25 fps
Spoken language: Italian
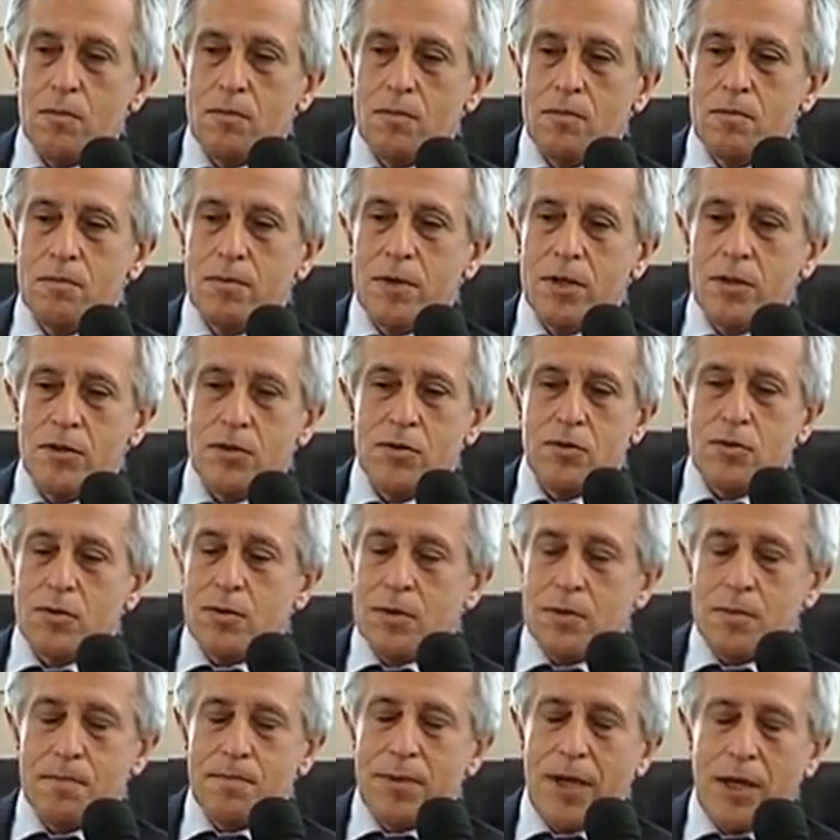
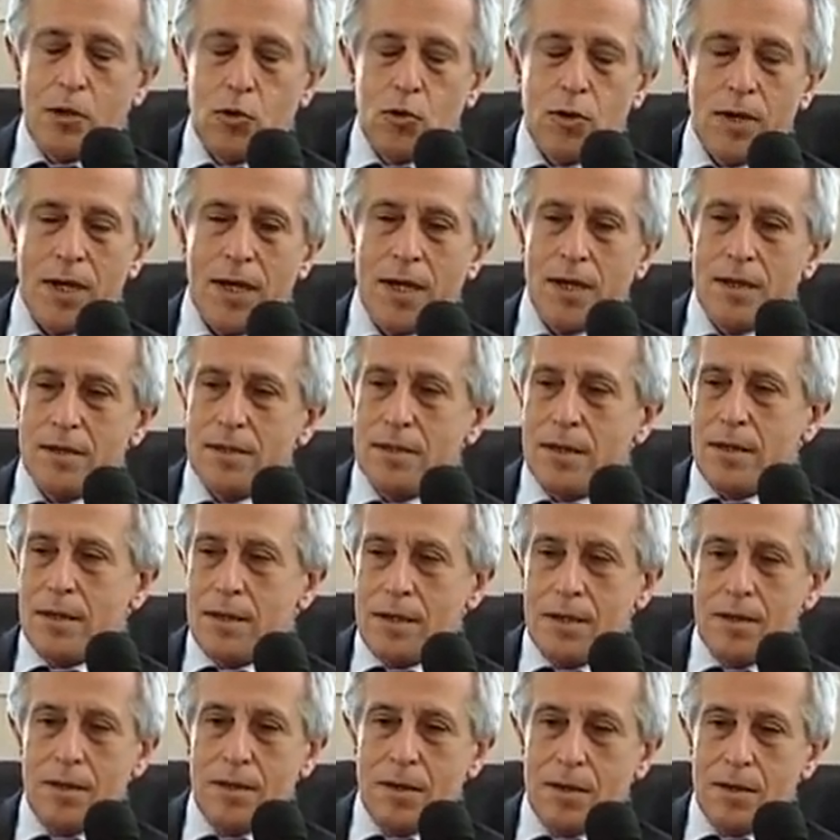messo piano
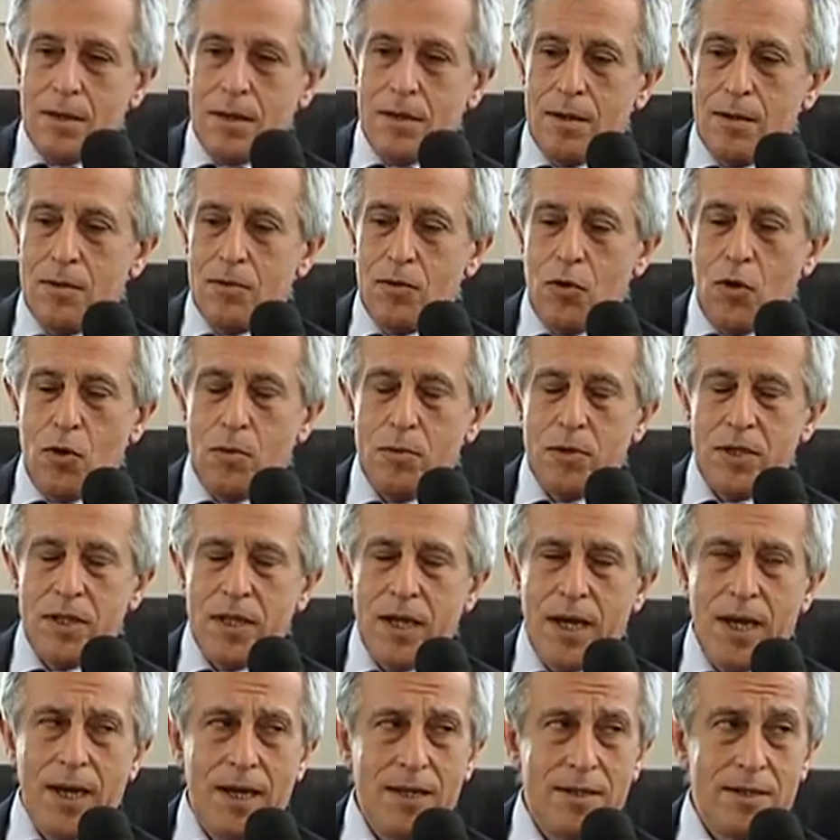casa eh,
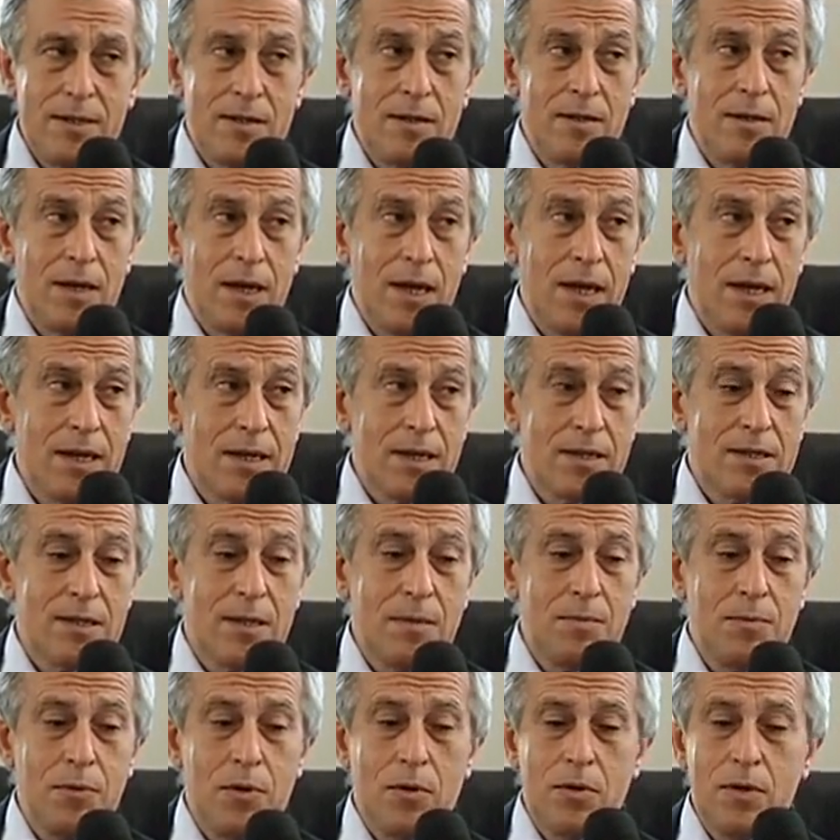nomine ASL, anche
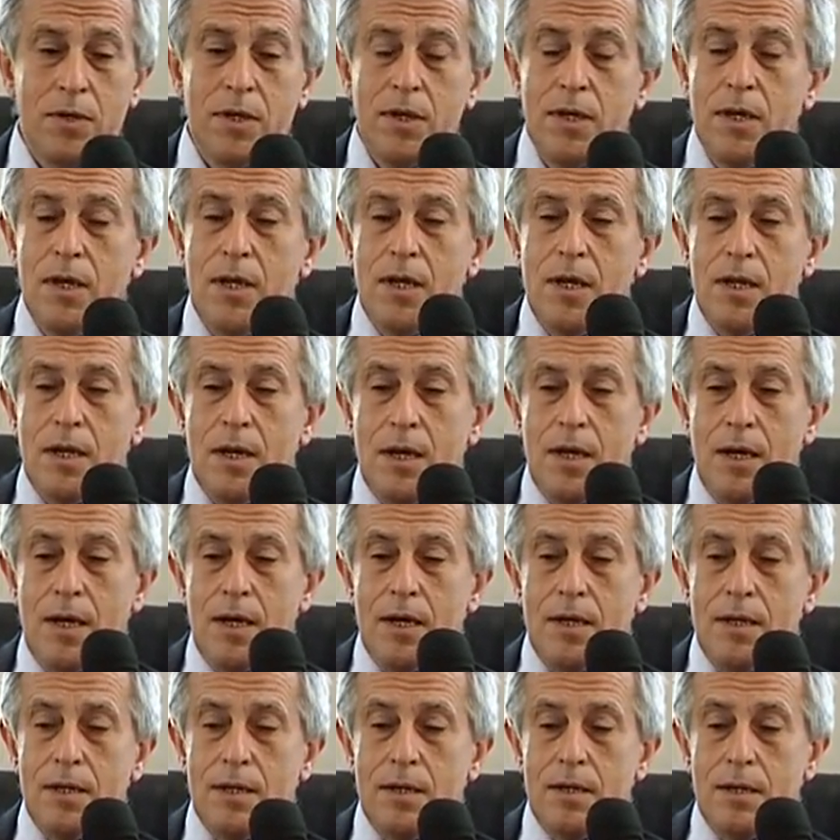se poi
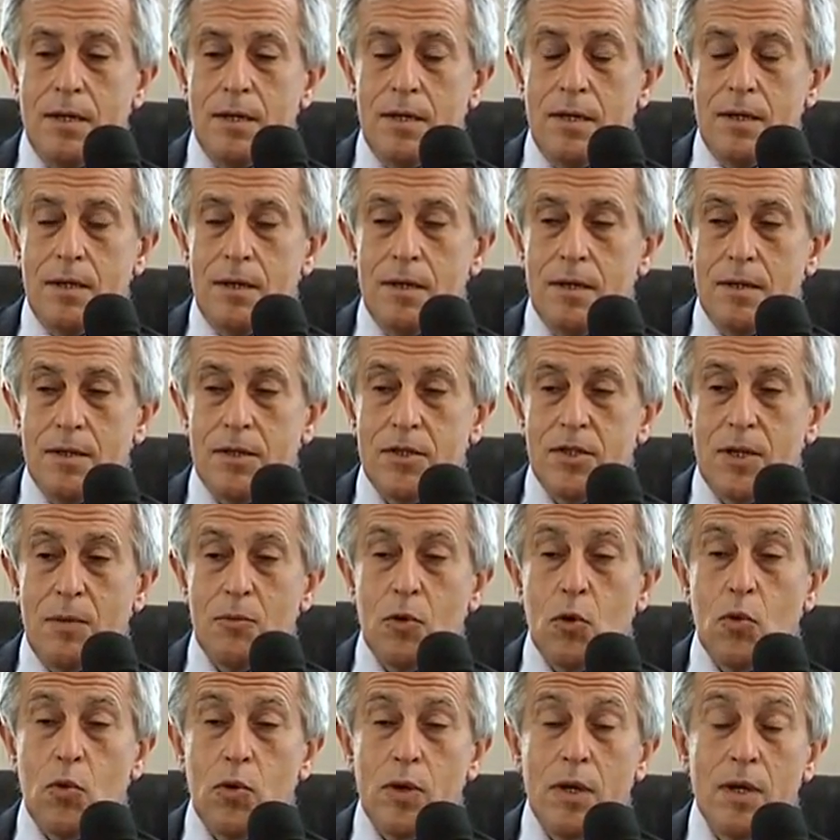la, eh,
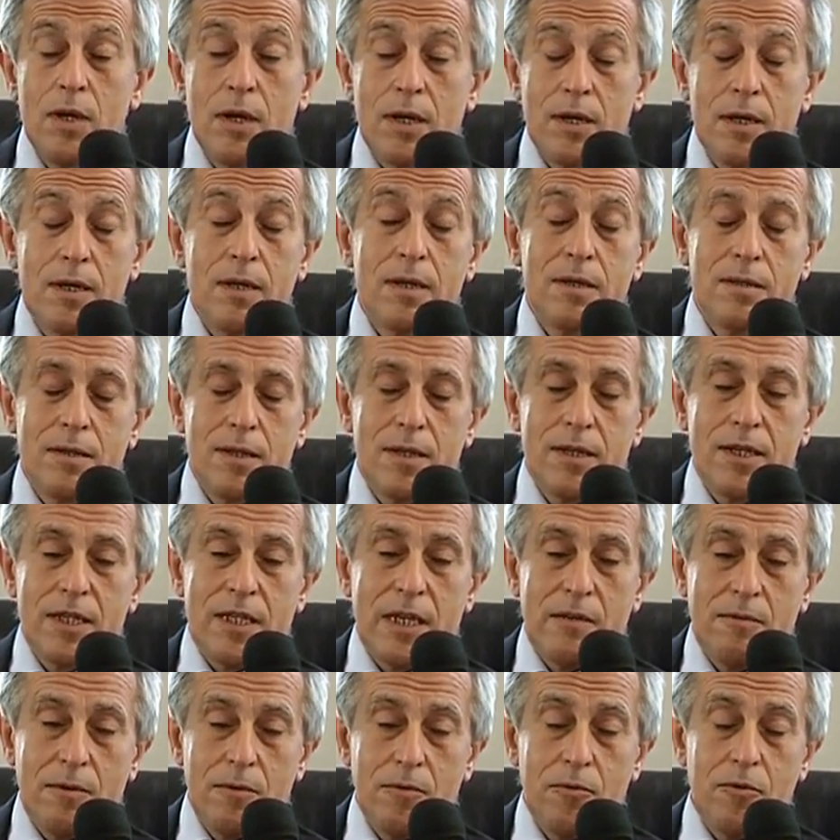diciamo, quella che
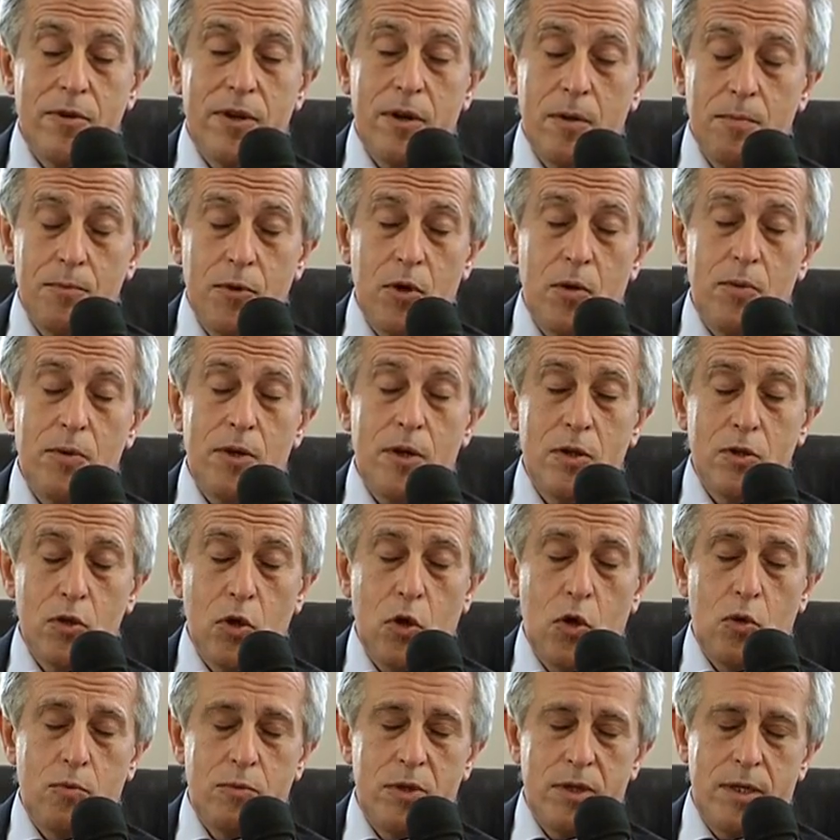interessava poi proprio le
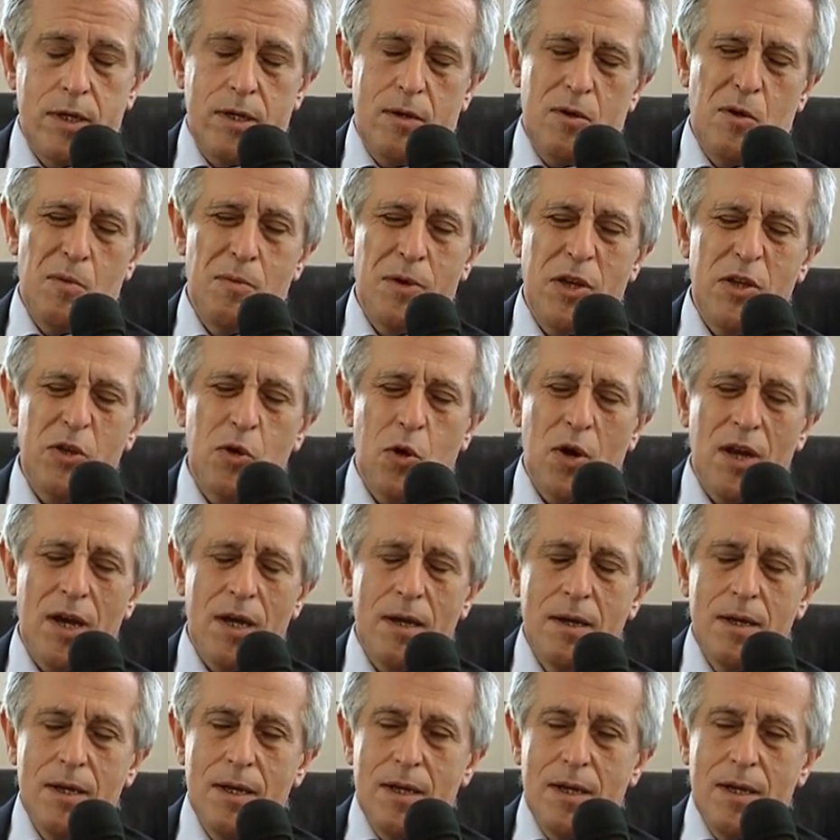nomine, o meglio la